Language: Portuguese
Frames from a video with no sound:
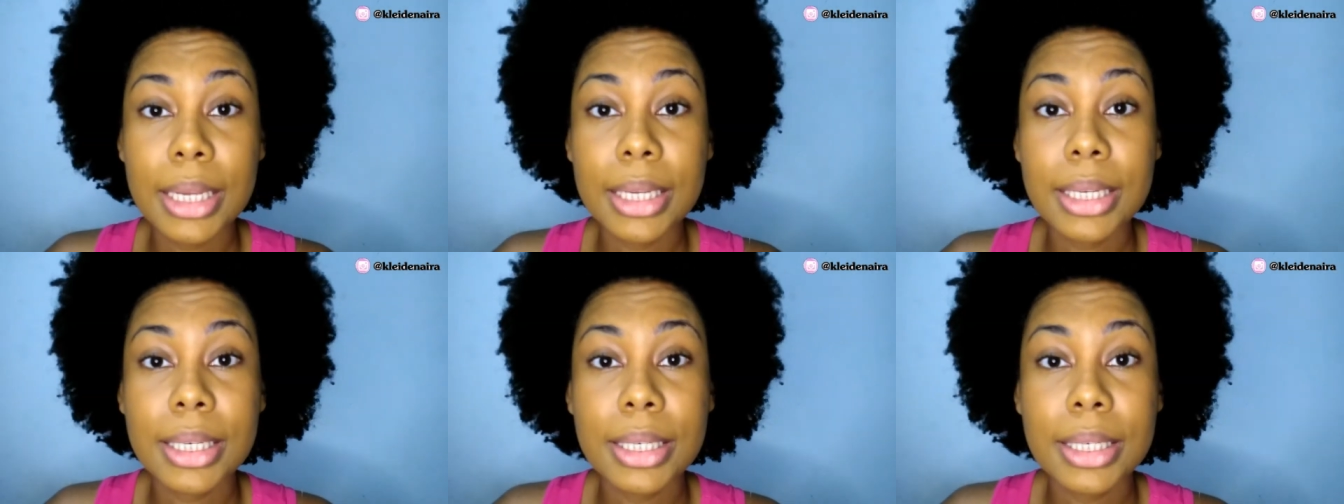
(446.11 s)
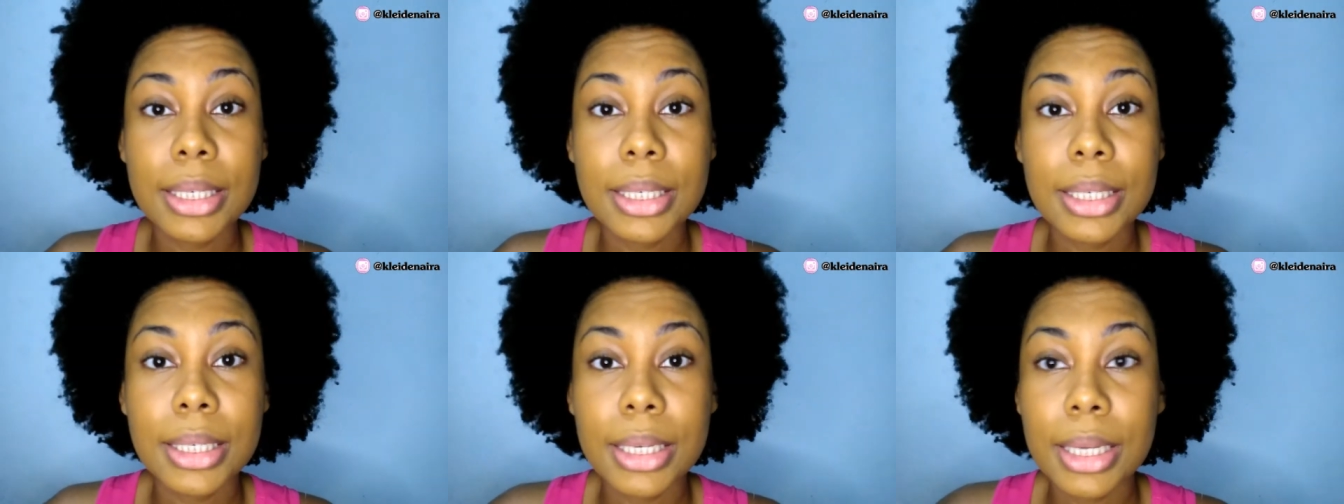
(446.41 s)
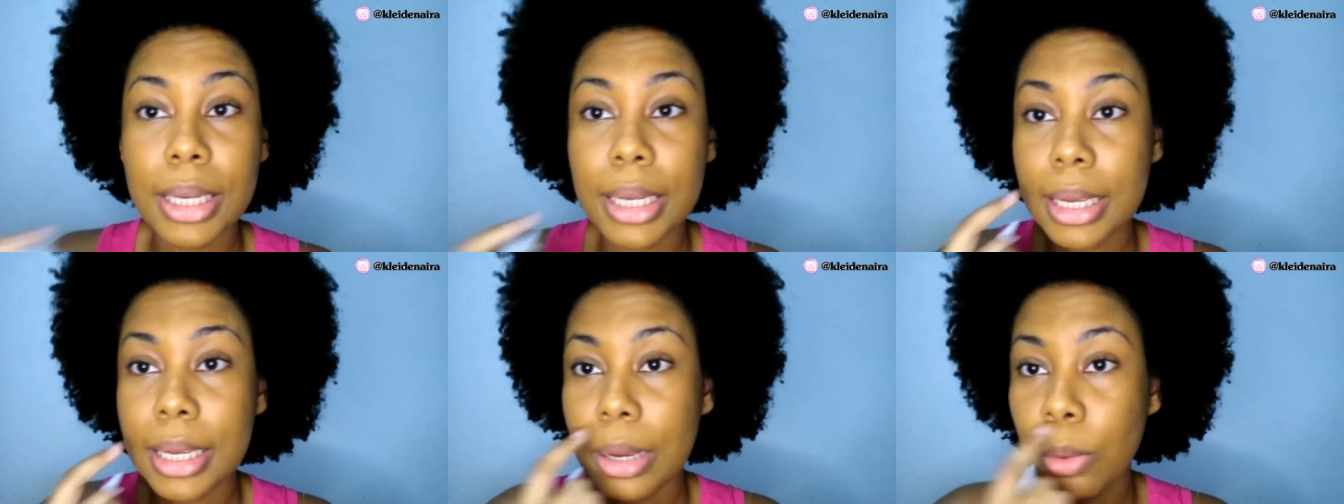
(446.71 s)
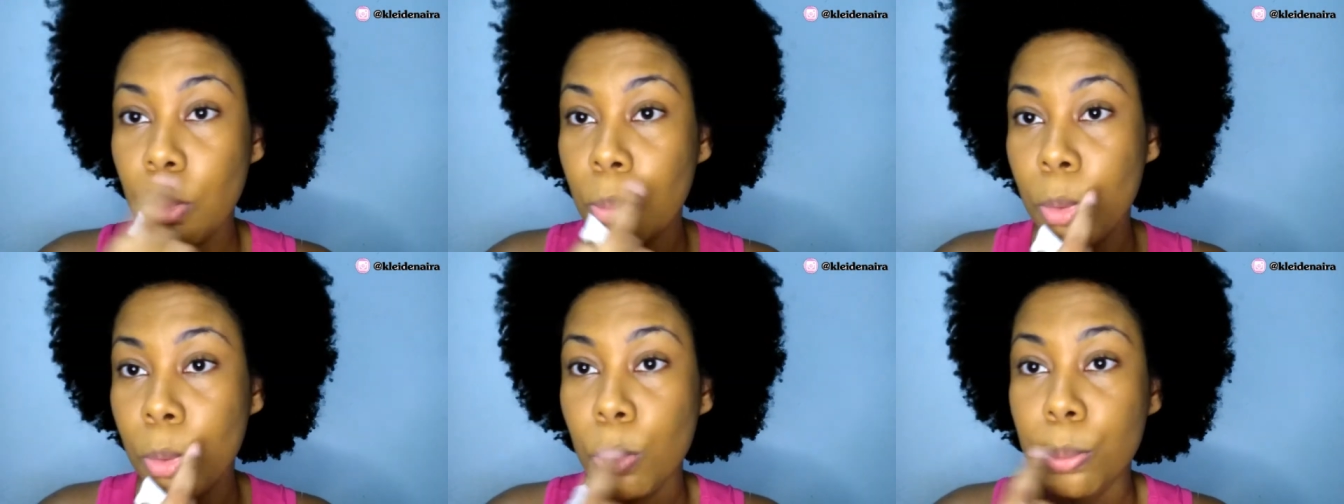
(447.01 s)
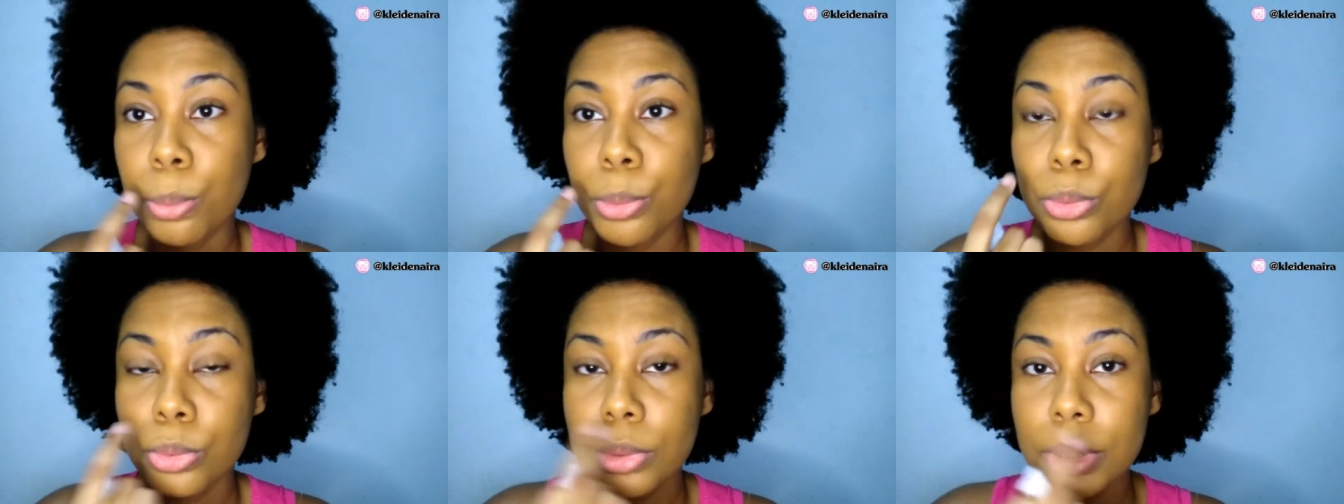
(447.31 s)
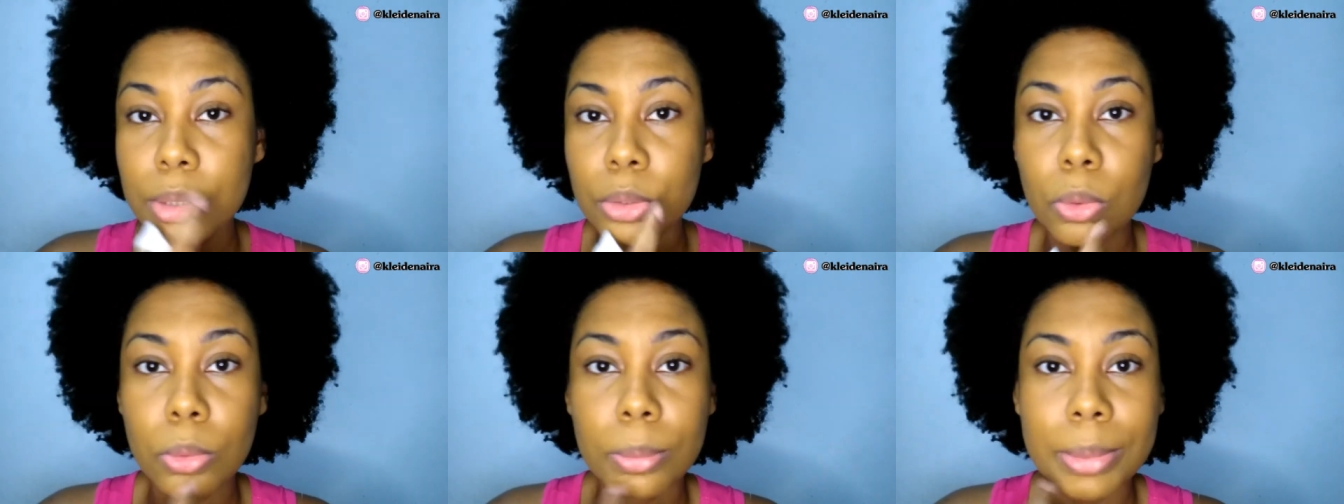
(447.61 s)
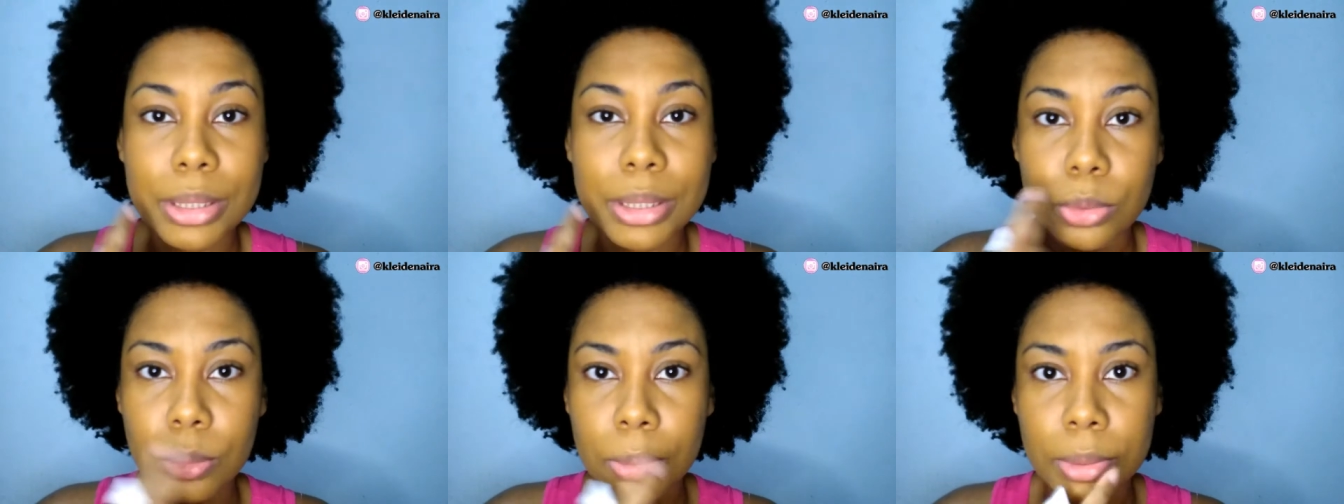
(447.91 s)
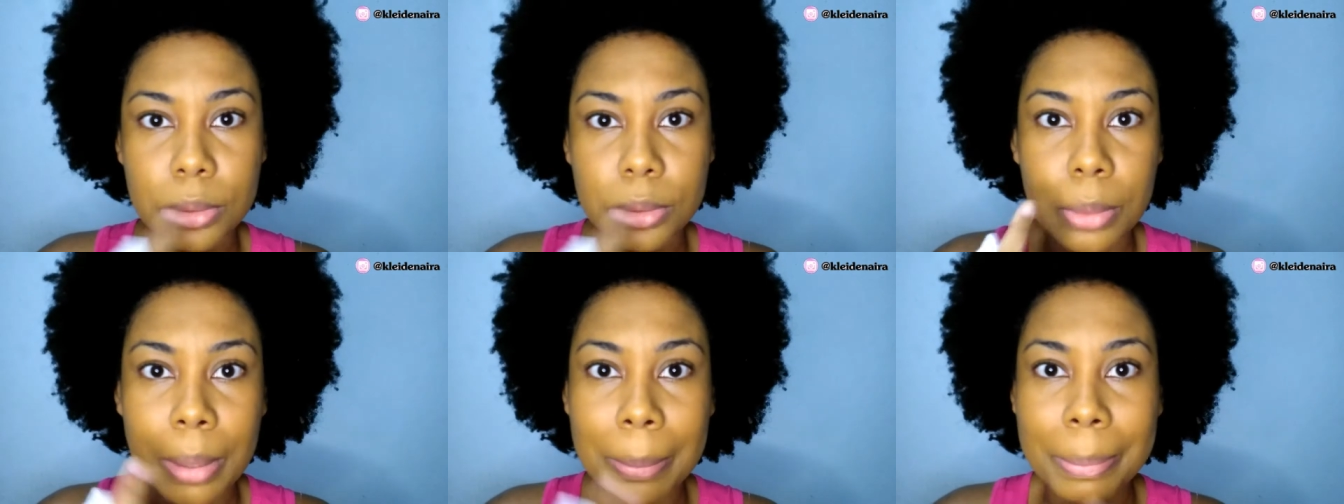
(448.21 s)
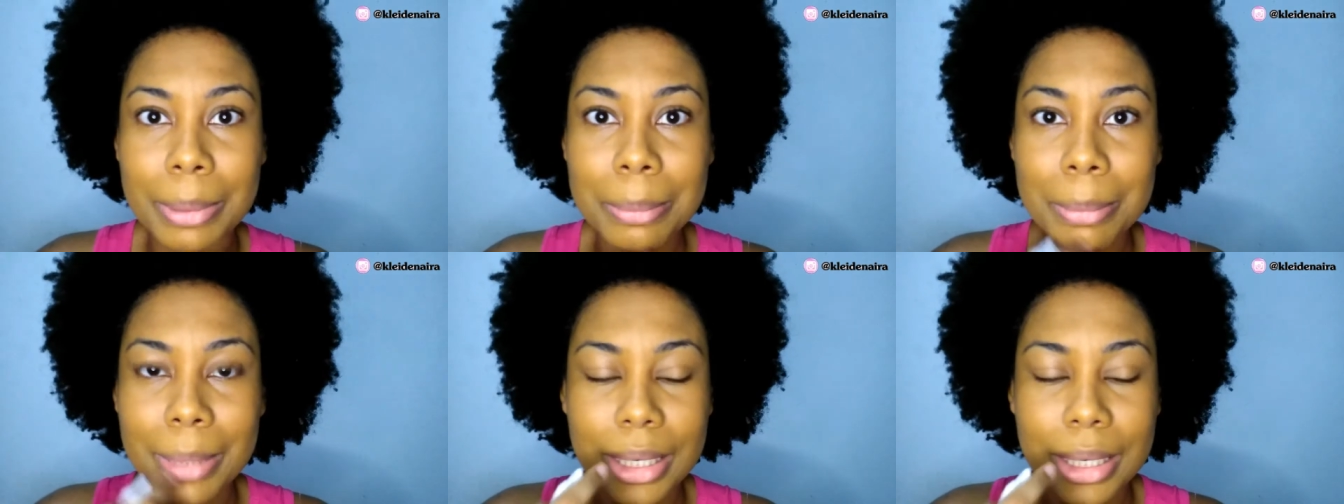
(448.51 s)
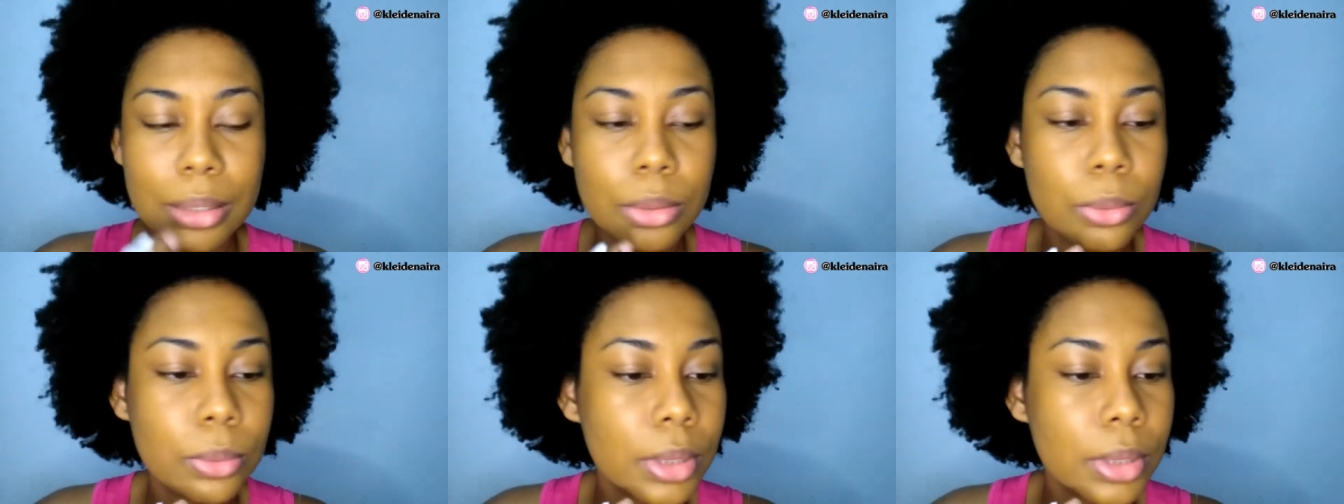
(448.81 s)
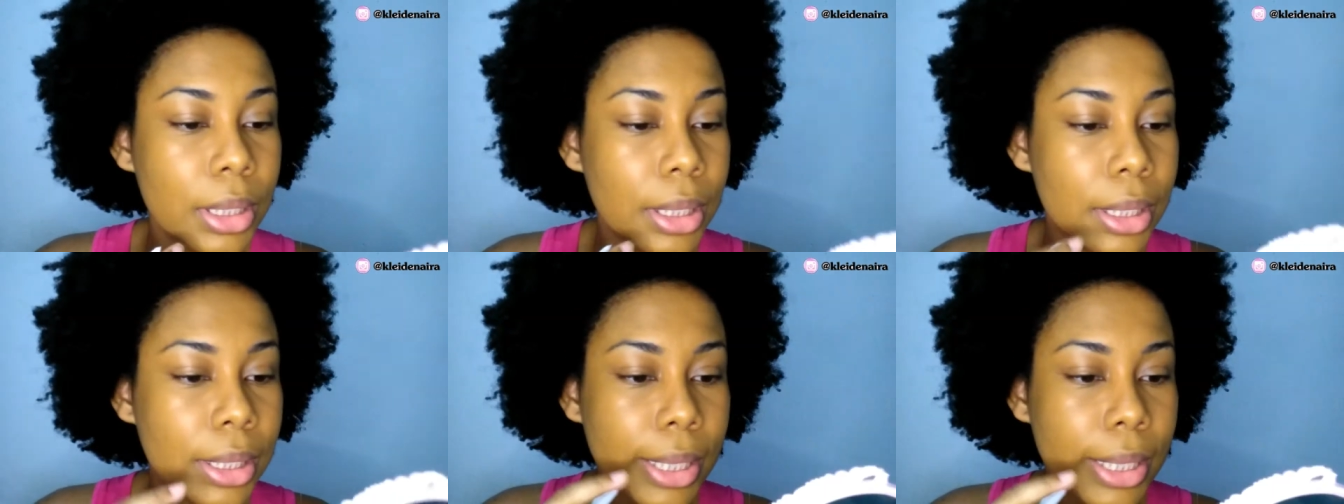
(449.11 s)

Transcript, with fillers: E o meu búlcero começou a suar primeiro